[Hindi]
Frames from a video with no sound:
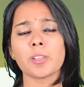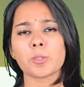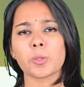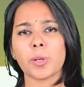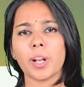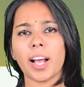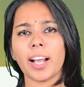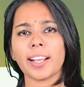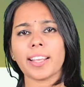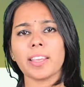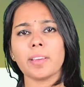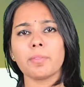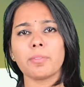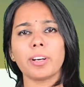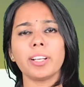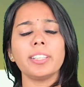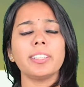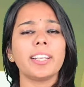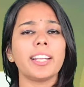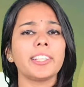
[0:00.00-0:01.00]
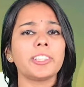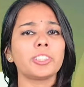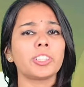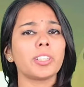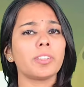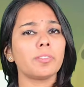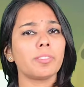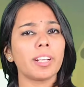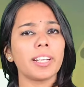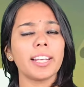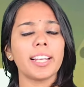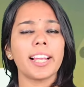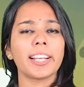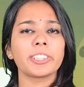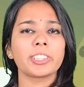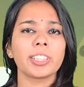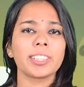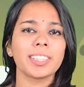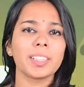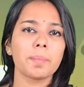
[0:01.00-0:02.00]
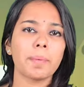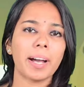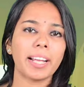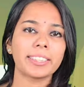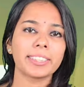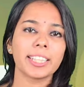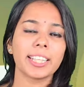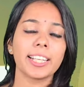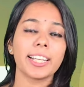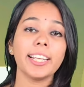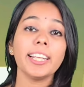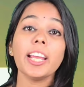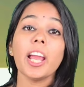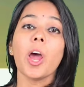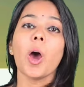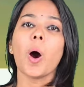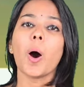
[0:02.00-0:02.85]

सुना कि वन नेशन वन इलेक्शन की बात की गई